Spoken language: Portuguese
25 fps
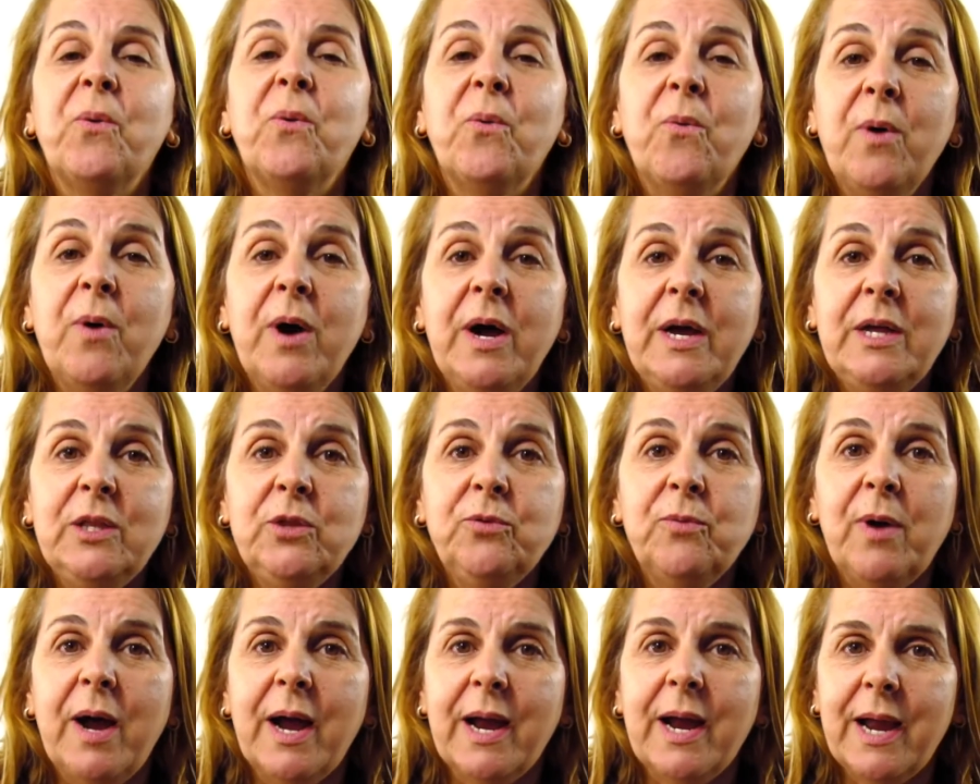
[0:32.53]

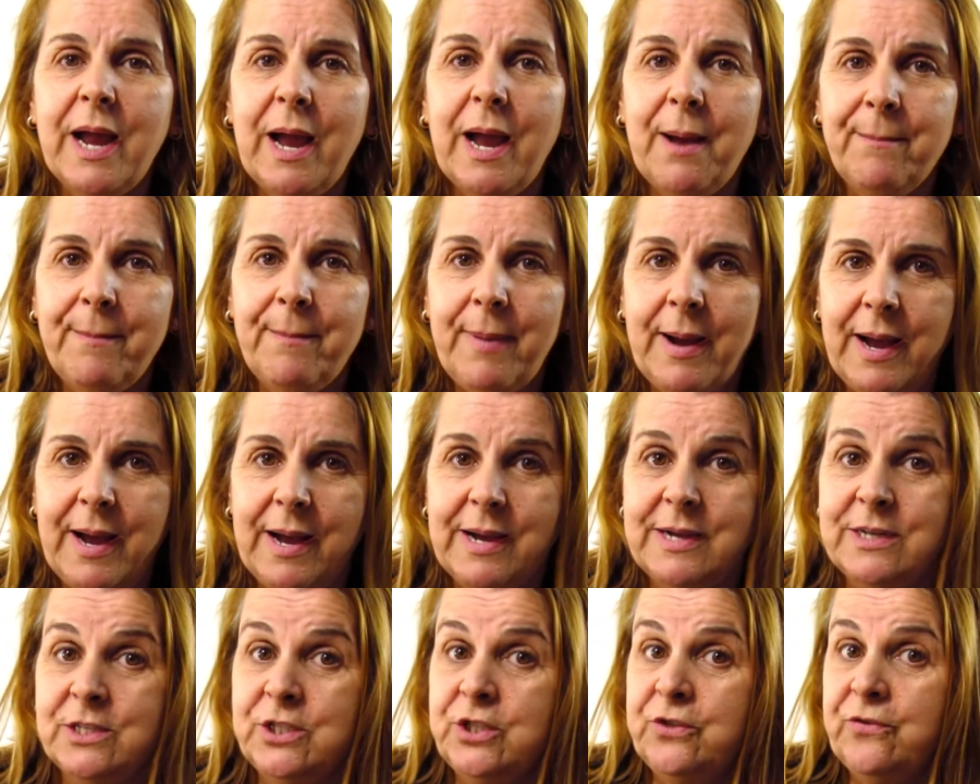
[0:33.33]
Quando acabar
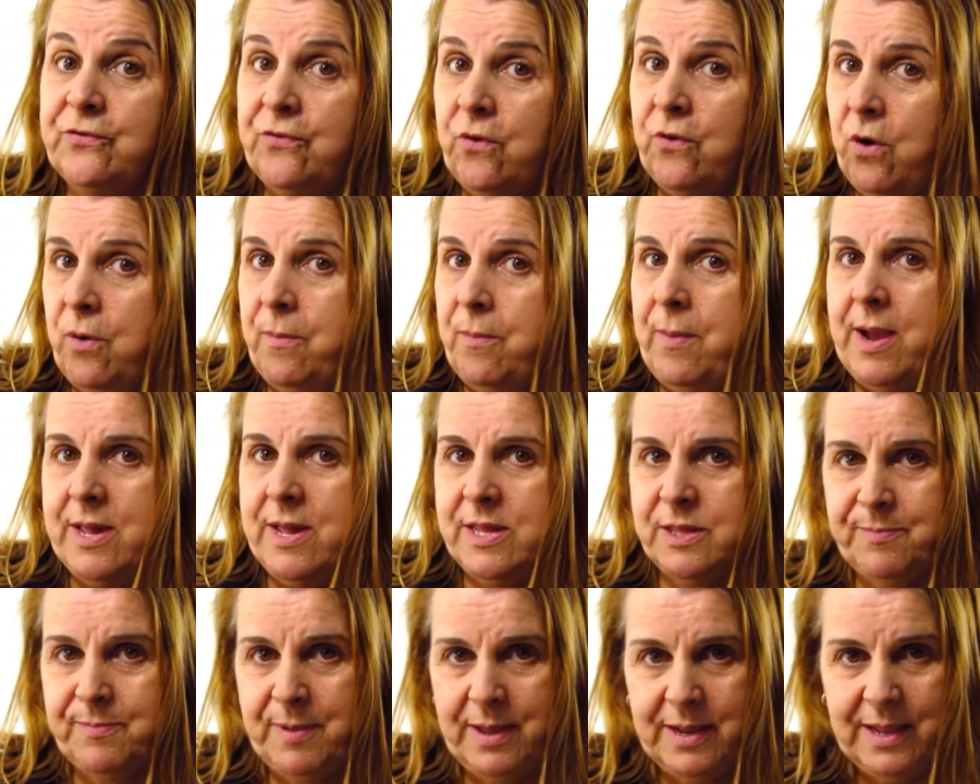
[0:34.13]
de formar
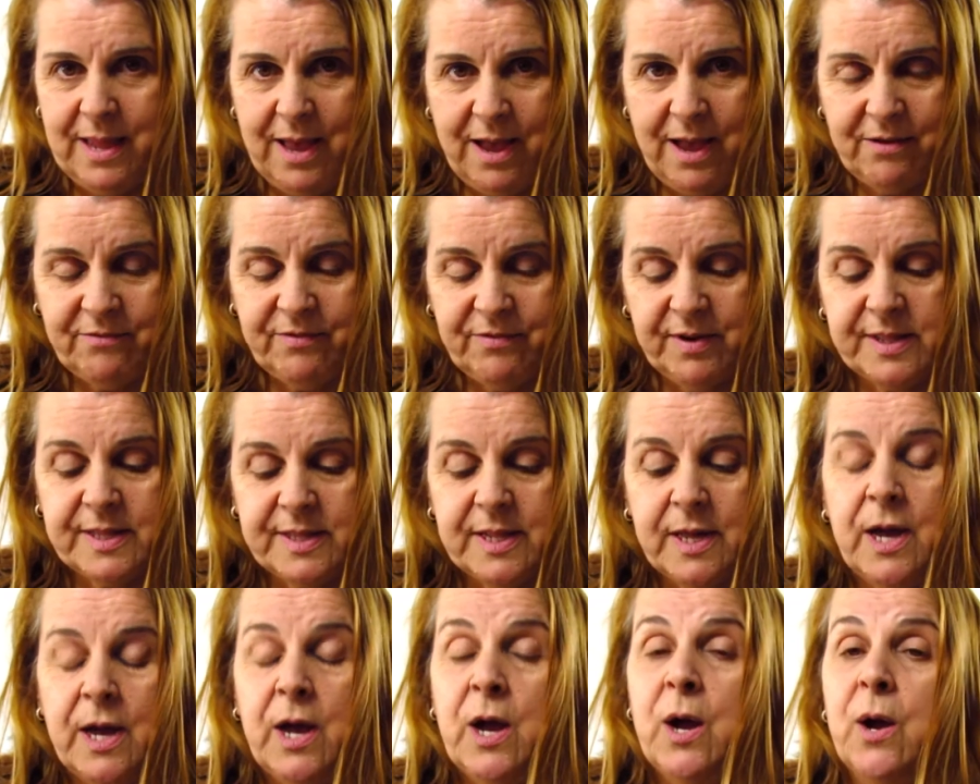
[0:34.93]
as palavras,
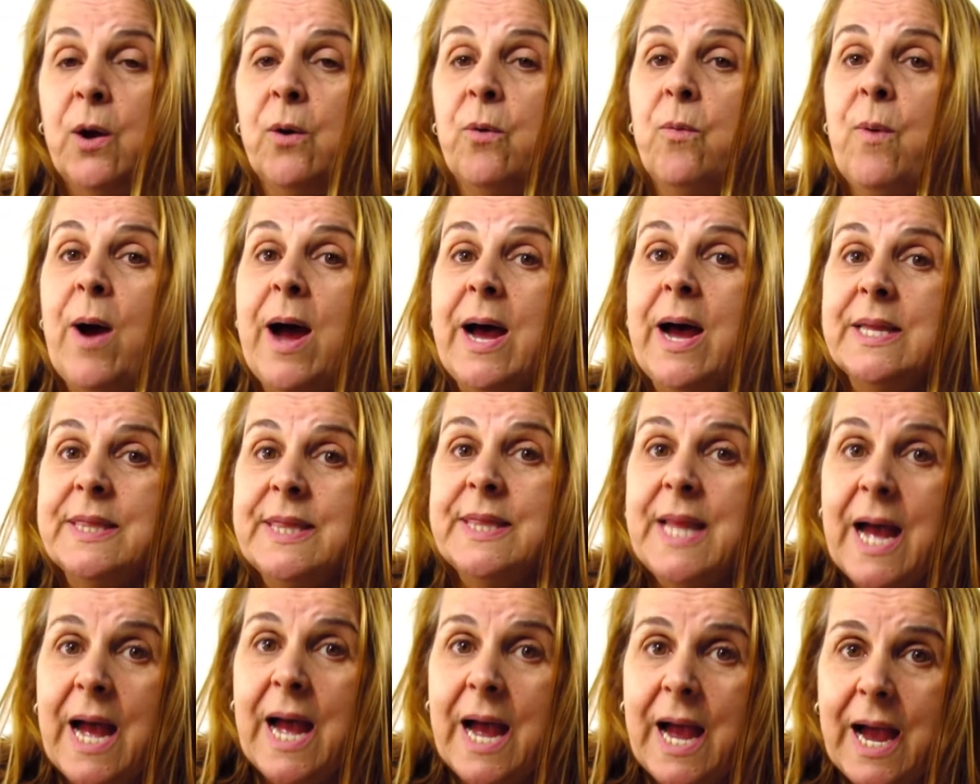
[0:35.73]

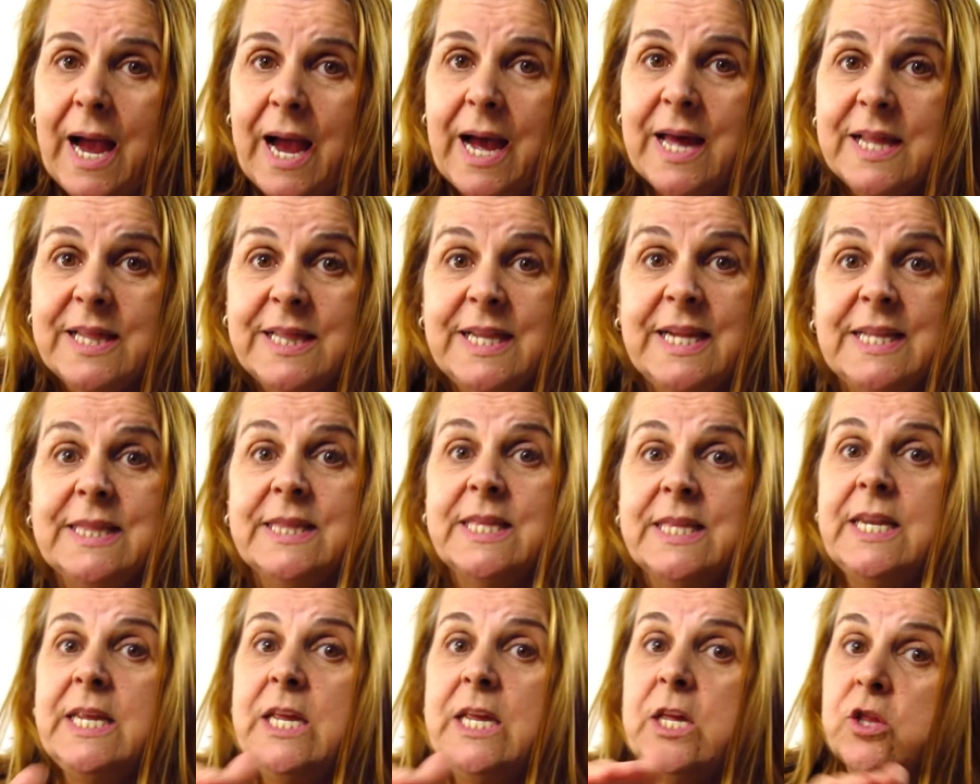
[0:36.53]
guardar as
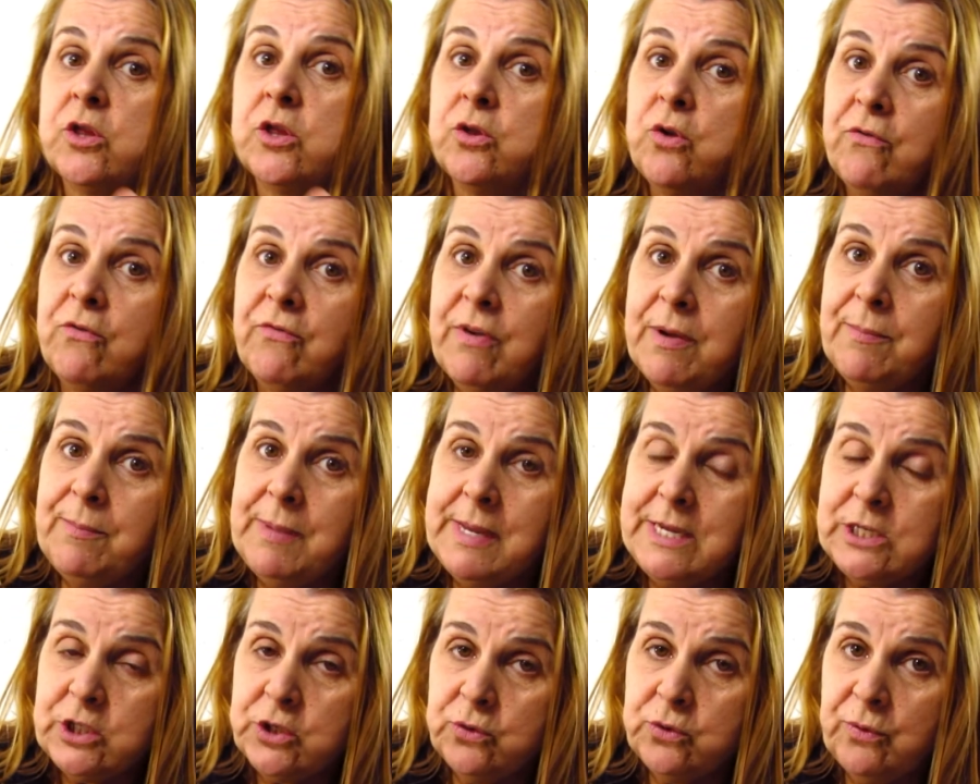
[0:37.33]
letrinhas
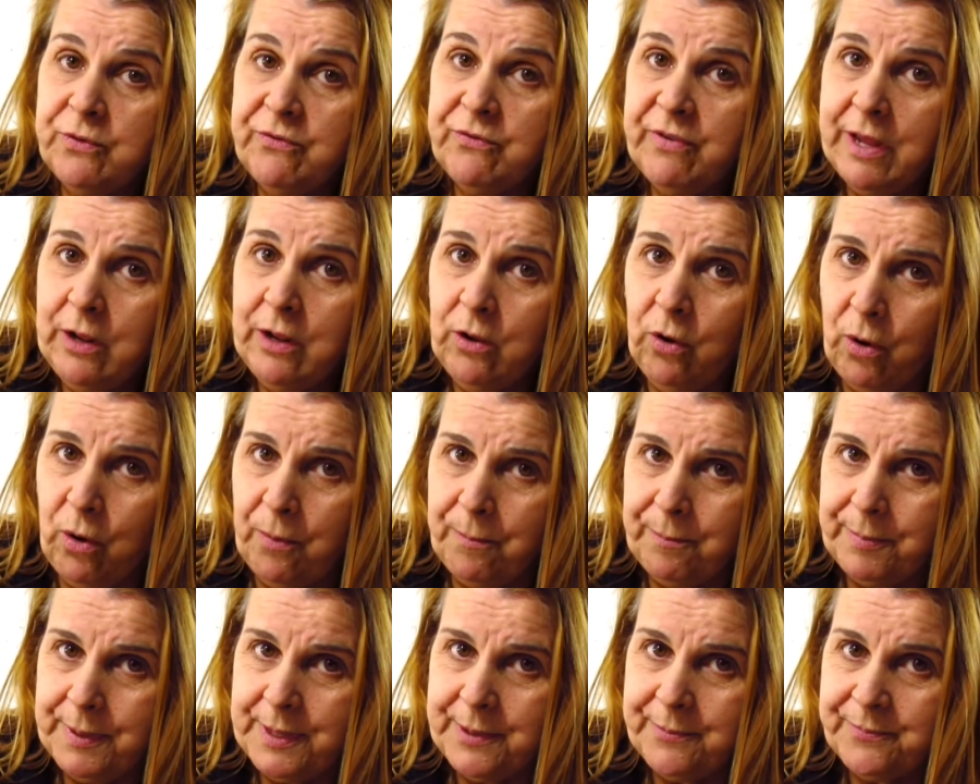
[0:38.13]
novamente no
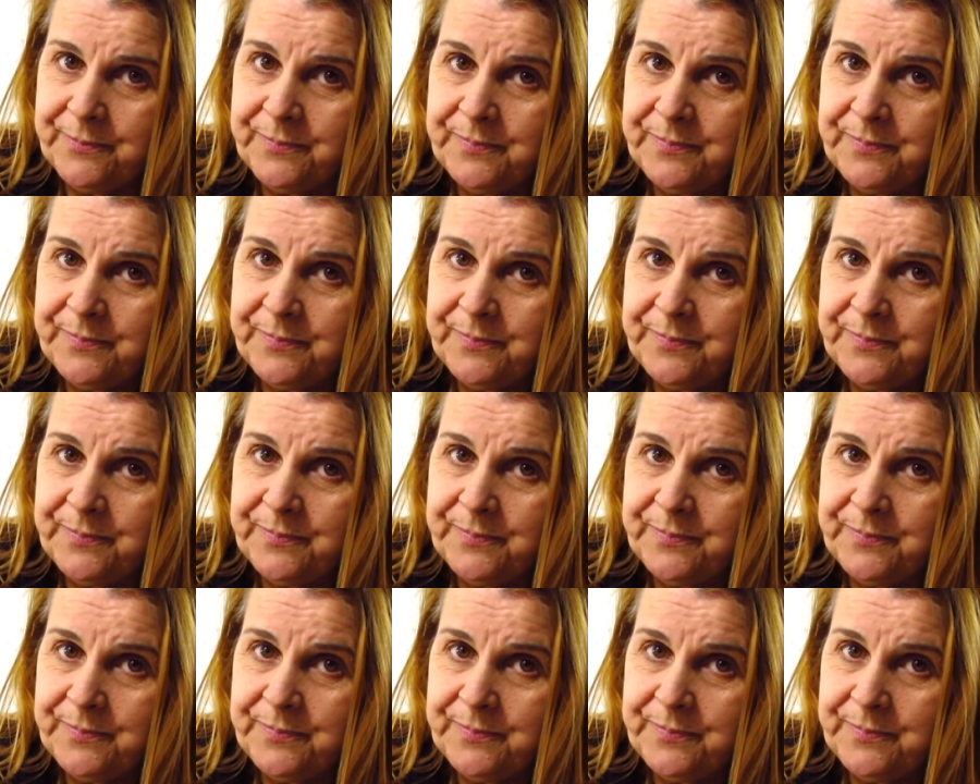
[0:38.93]
envelope.